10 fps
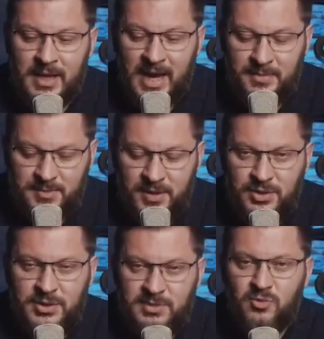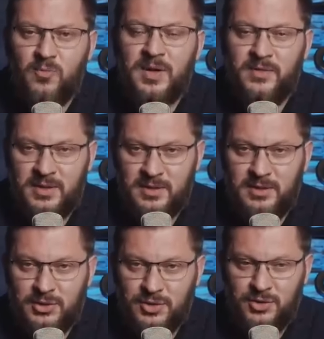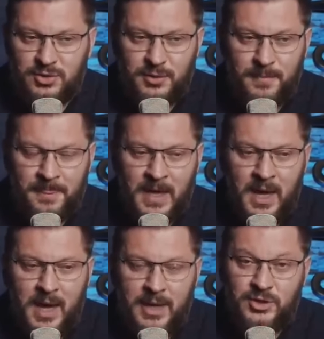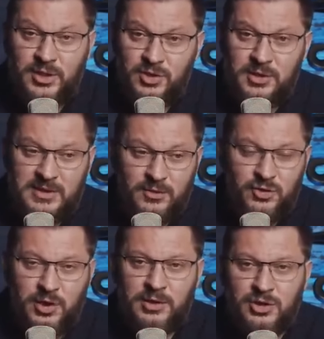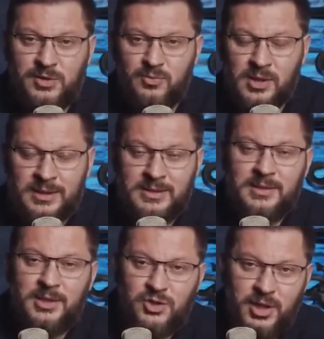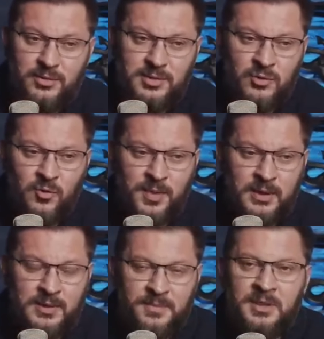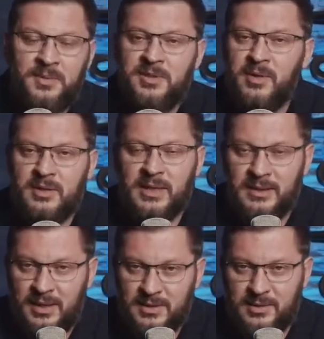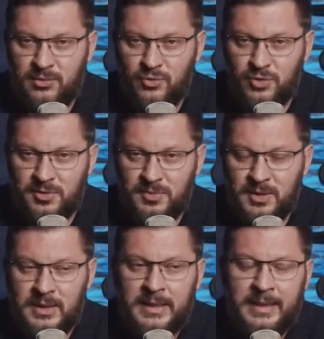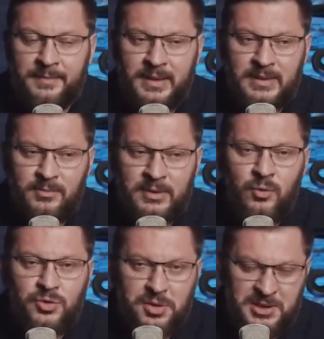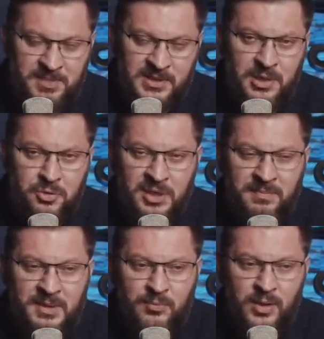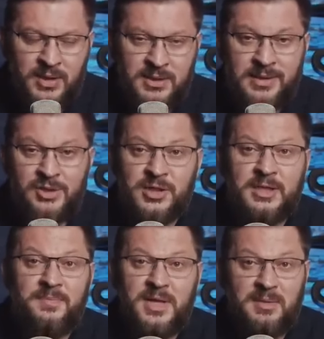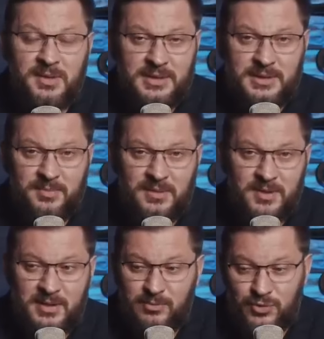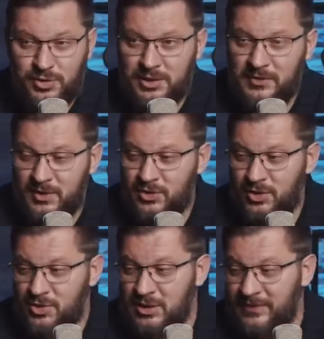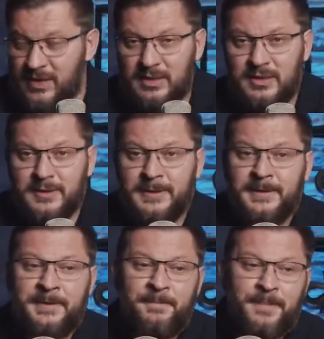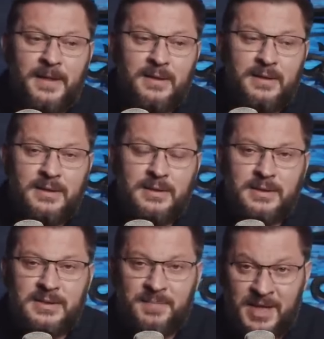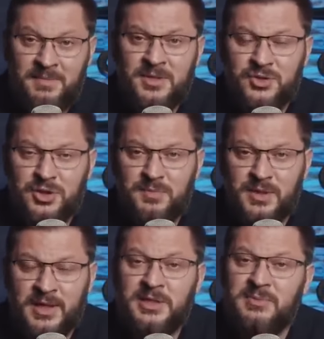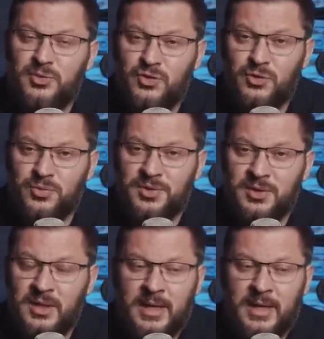обеспечить себе управление этой женщиной. А женщины совершают ошибку, когда соглашаются, но при этом не понимают, когда они станут женами. Поэтому это очень распространенная манипуляция, так же, как и беременность, например. Да? Мужчина говорит женщине, давай-ка ты э, забеременеешь от меня, я на тебе женюсь.